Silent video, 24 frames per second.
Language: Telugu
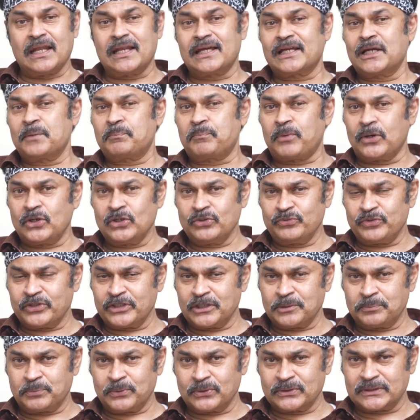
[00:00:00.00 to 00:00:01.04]
అలాగే పళ్ళు
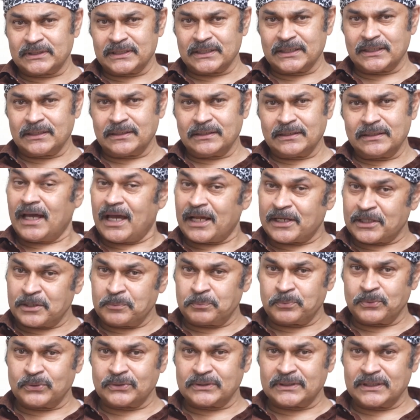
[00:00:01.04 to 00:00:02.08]
విరిగిపోతే
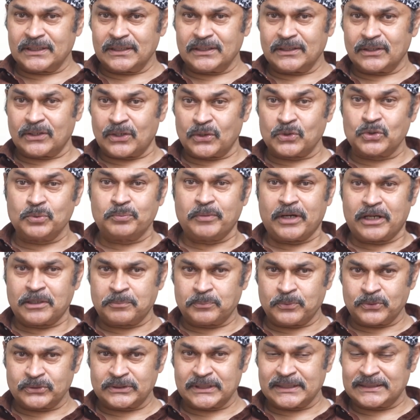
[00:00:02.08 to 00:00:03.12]
అరిగిపోతే రంగు
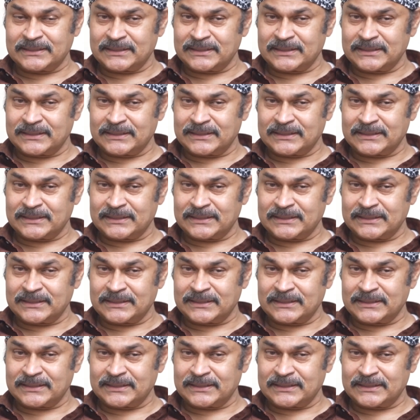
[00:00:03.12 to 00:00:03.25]
మారిపోతే